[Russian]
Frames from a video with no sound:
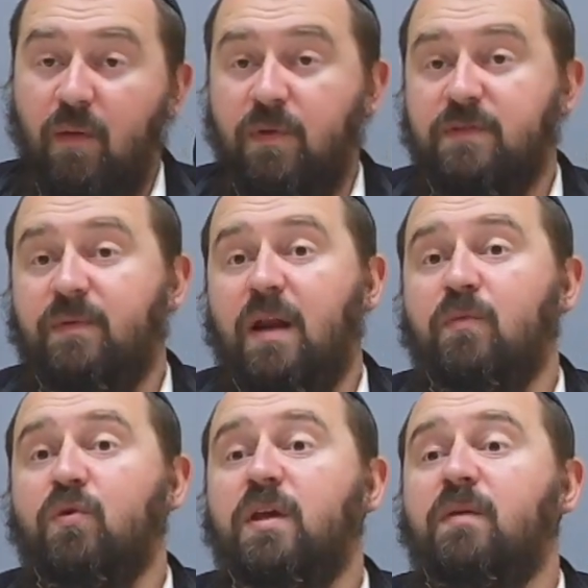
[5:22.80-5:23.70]
Мы разбирали
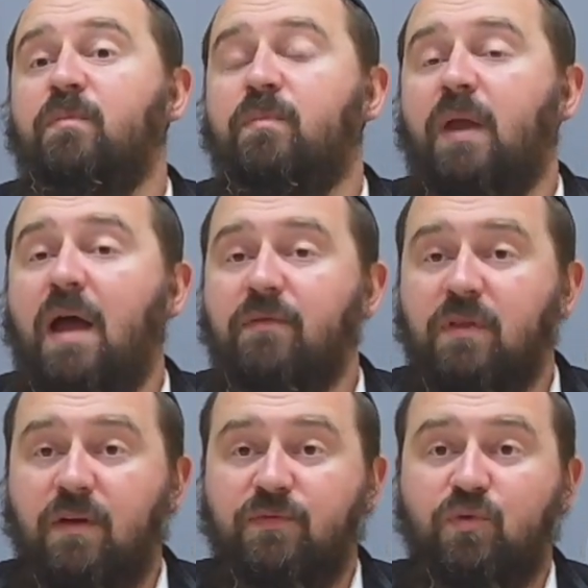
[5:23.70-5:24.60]
многие
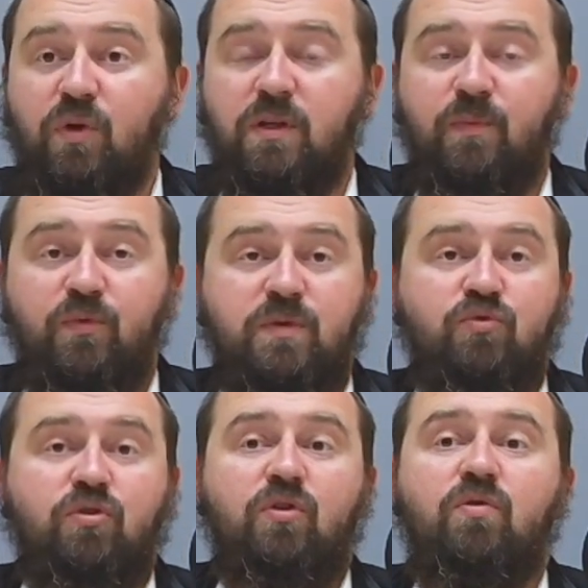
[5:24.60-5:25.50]
правила в Торе, допустим,
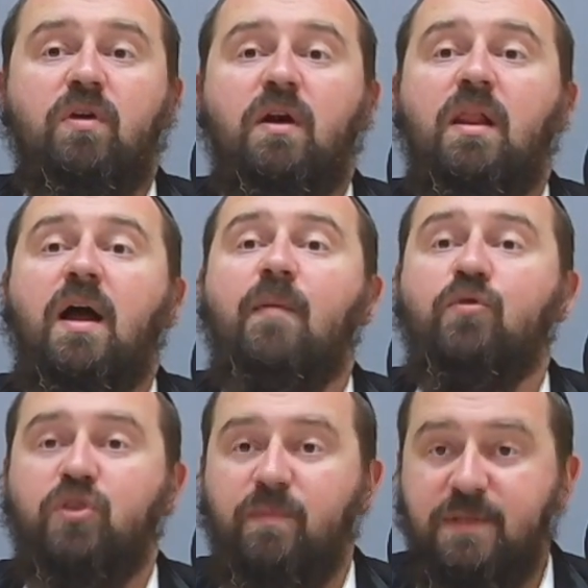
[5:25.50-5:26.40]
что такое Аллаха
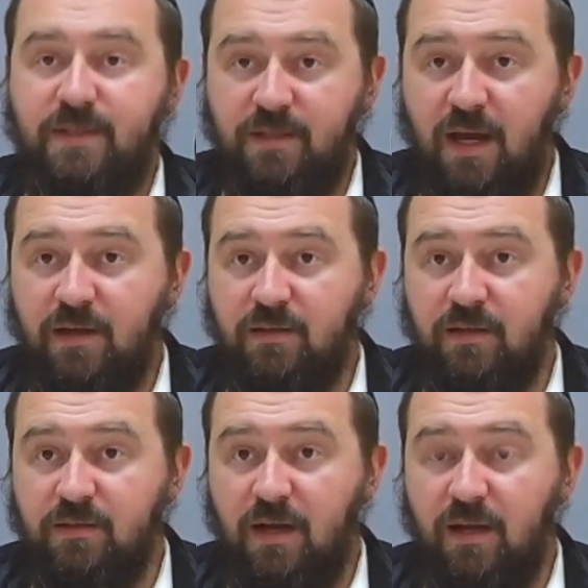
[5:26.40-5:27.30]
Муше Мессина и
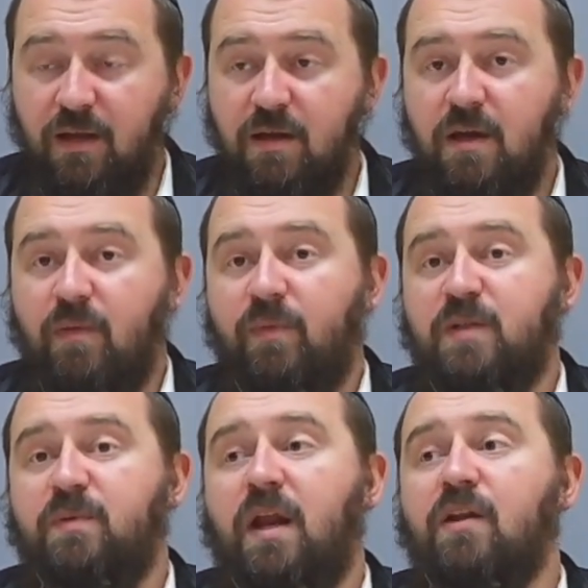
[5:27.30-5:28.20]
так далее. Мы
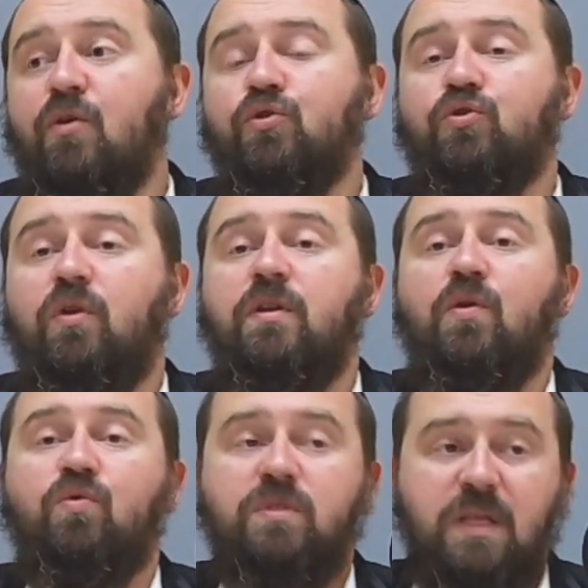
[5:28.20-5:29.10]
разбирали, как устроена
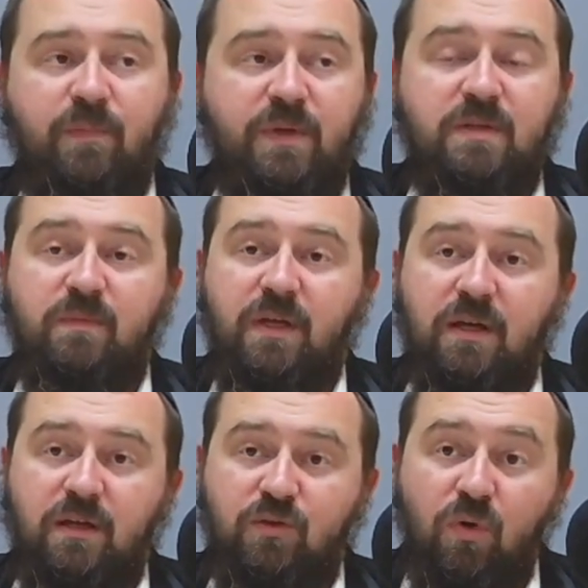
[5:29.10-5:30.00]
устная
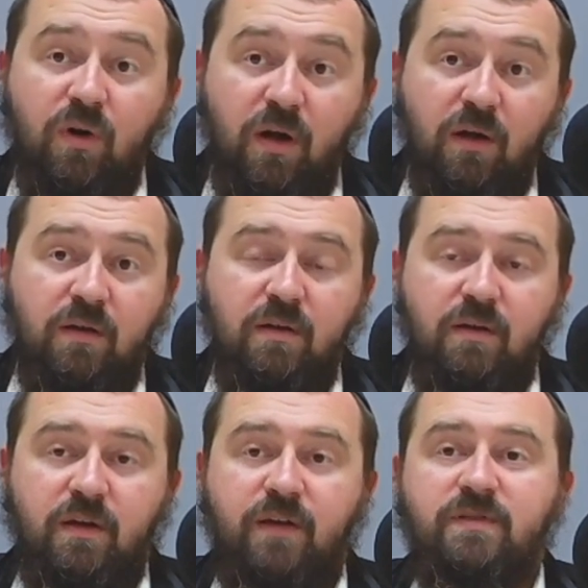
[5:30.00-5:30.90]
письменная Тора,
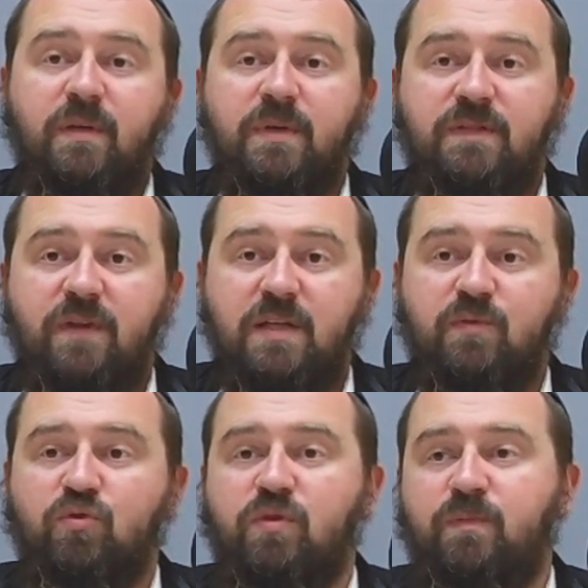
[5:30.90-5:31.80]
и взаимосвязь
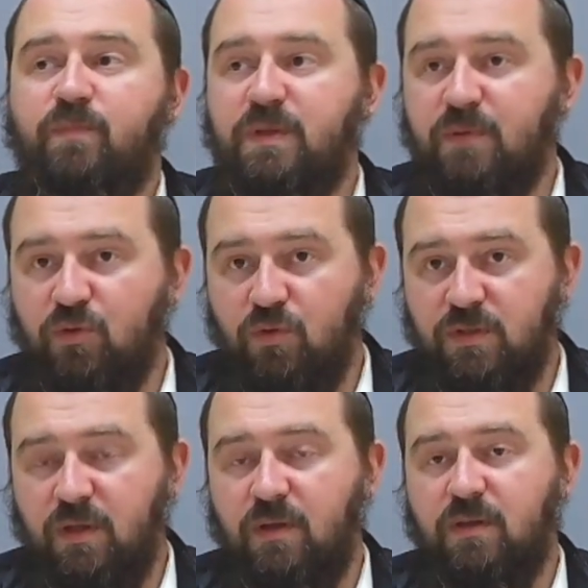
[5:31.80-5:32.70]
между письменной
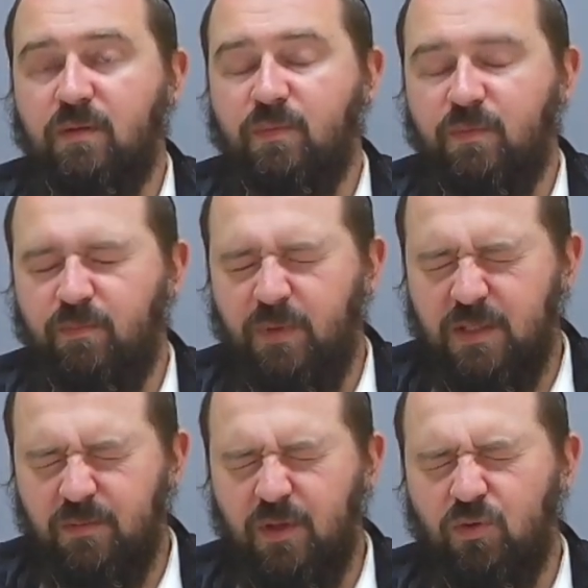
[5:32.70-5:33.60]
Торой и
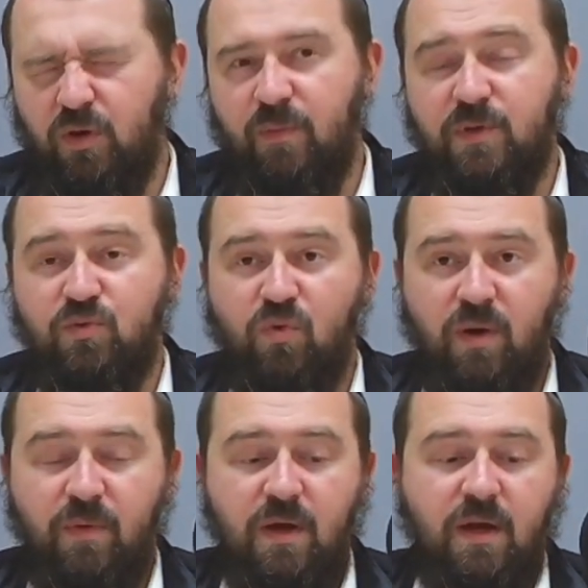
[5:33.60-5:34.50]
письменной Торой по
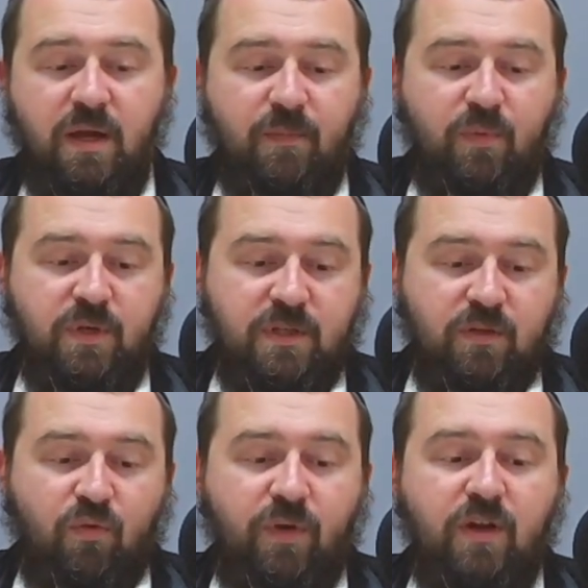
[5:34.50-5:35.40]
сукам. Э,
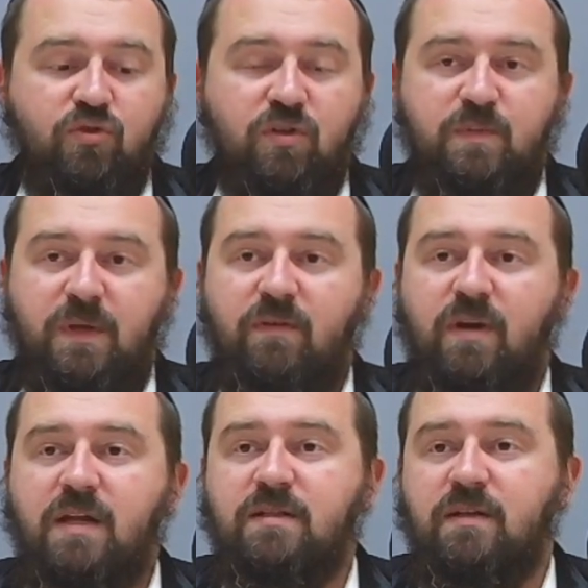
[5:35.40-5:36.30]
я, уверен, что с первого
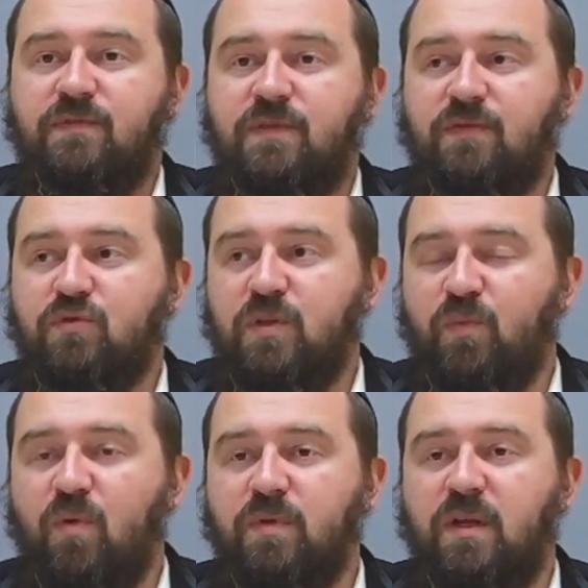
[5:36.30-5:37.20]
раза не все все
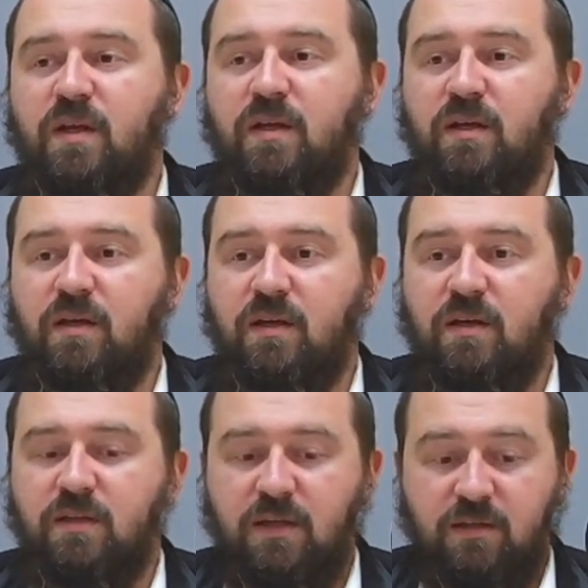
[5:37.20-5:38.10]
запомнили
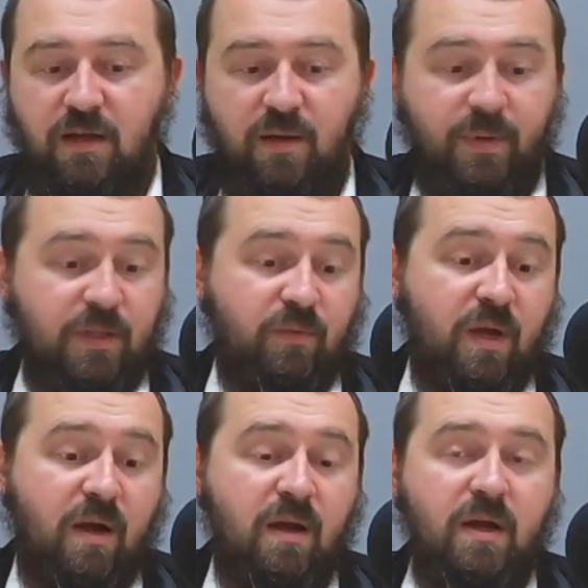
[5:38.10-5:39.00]
и так далее. Поэтому
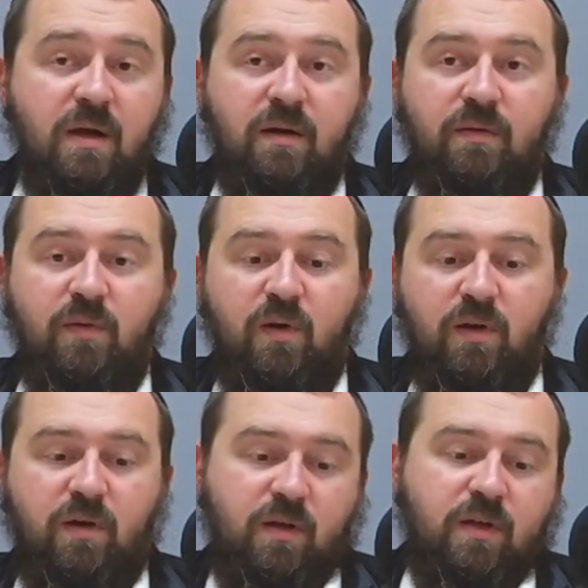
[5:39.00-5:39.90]
я
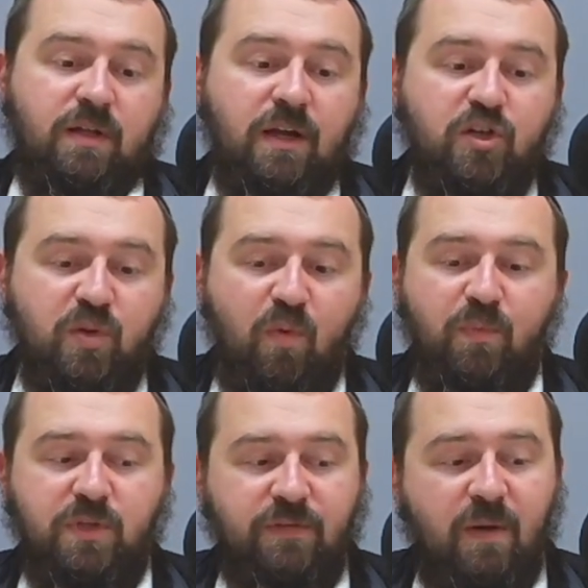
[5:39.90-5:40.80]
Э, и на личном
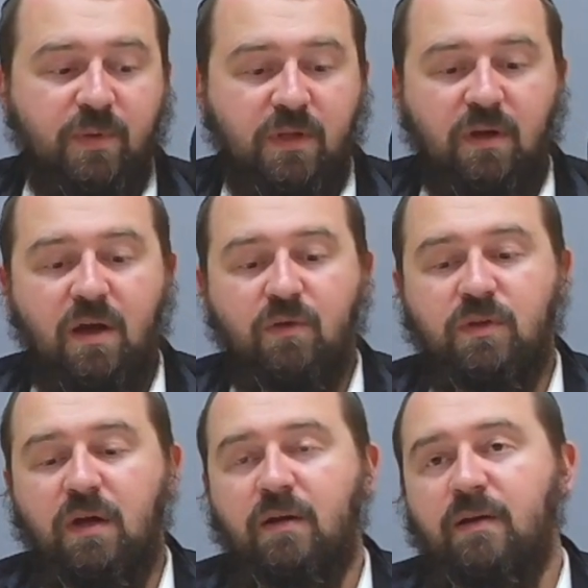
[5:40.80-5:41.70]
опыте, и вам предлагаю,
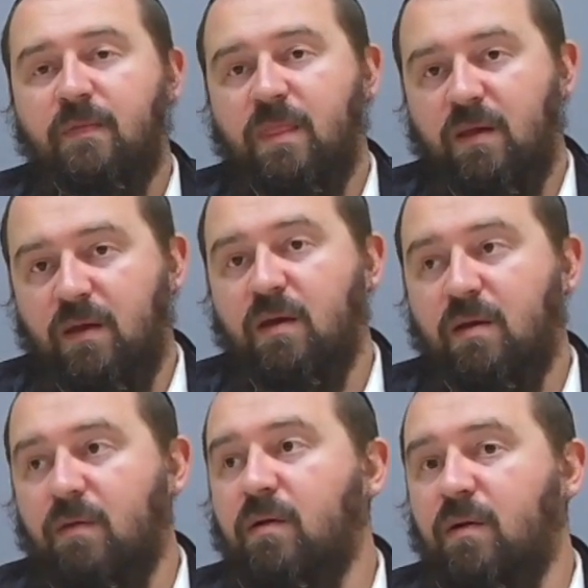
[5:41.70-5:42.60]
да,
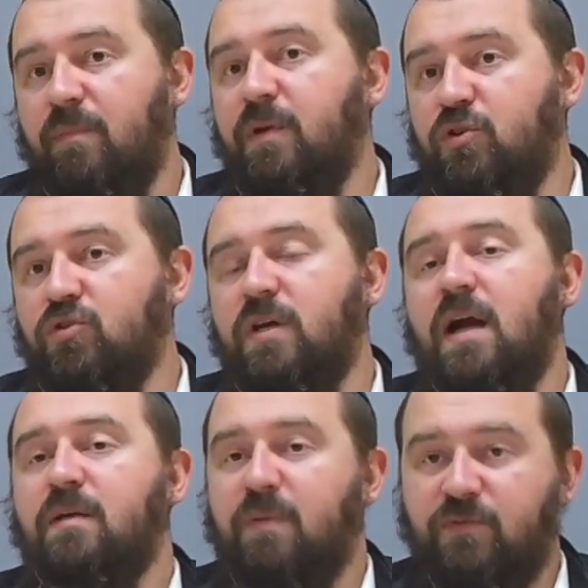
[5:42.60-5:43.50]
э,
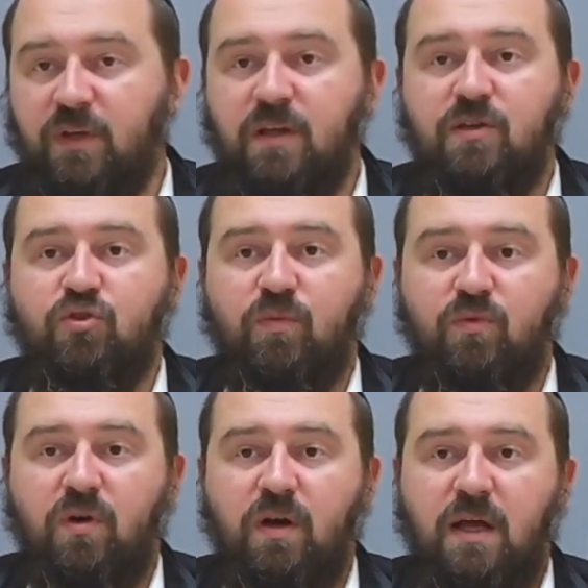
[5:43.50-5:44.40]
перечитать, повторить еще
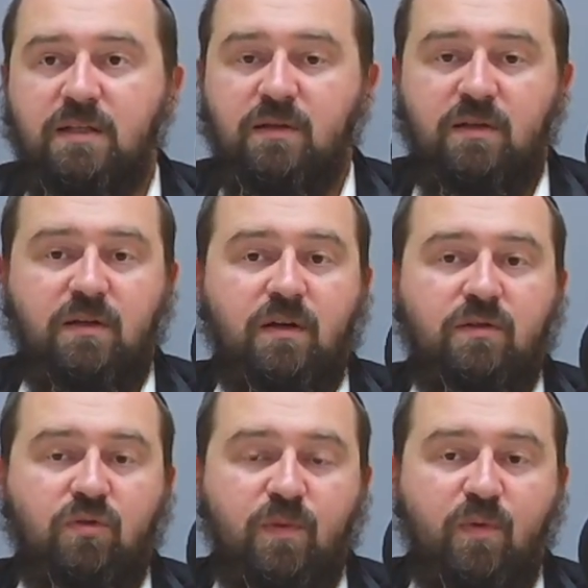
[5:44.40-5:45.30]
много раз. И
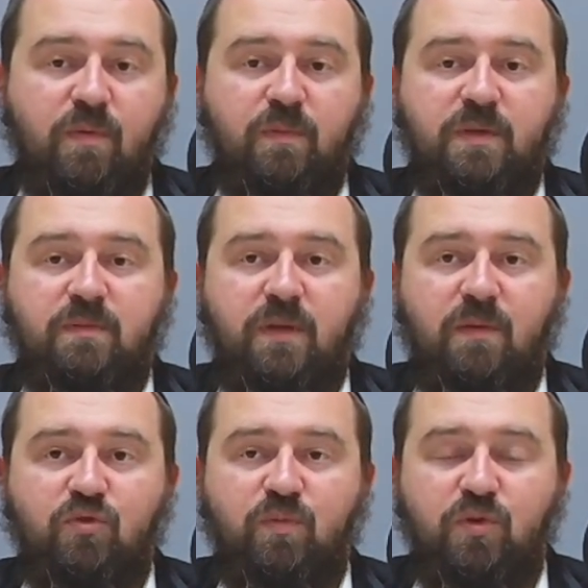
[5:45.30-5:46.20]
кто не помнит,
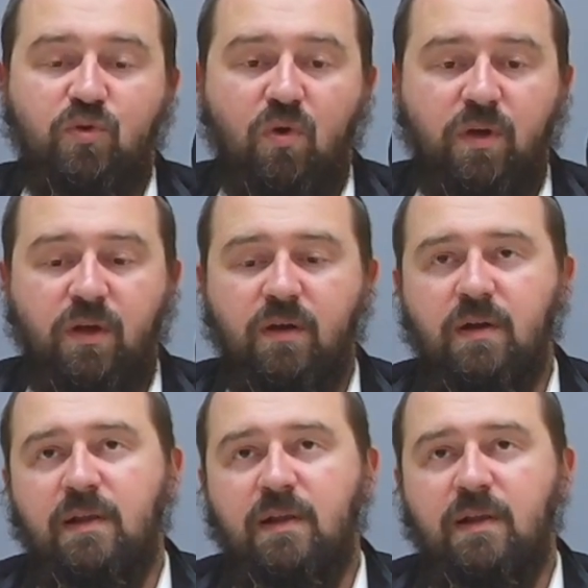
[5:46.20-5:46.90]
посмотреть, может быть, уроки.